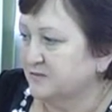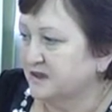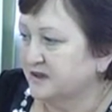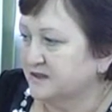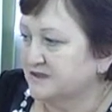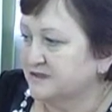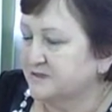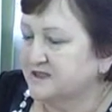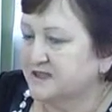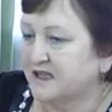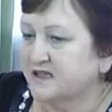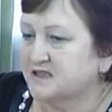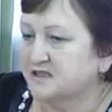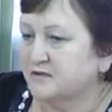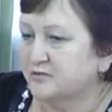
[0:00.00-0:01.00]
Мы
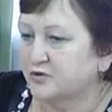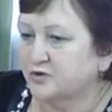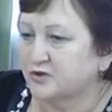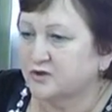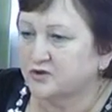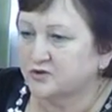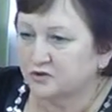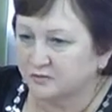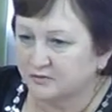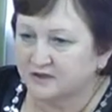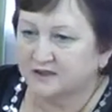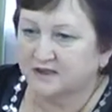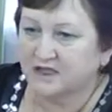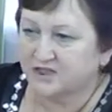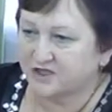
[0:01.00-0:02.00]
самостоятельным юрлицом,
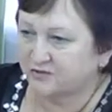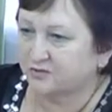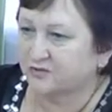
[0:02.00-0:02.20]
это наши,